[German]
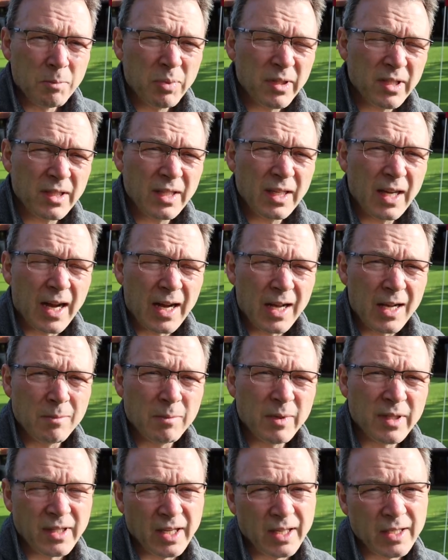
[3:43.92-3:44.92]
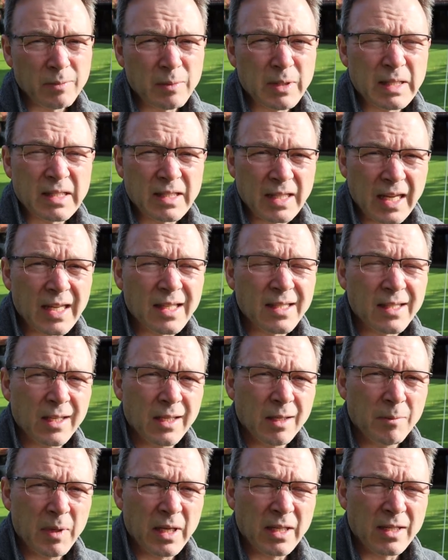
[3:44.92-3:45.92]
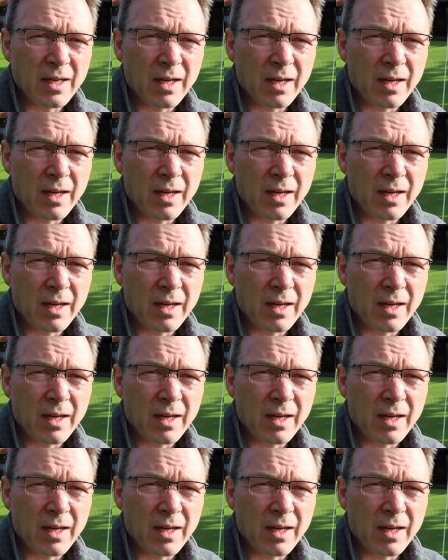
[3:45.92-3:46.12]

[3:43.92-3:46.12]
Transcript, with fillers: bis die Halme 6 bis 10 cm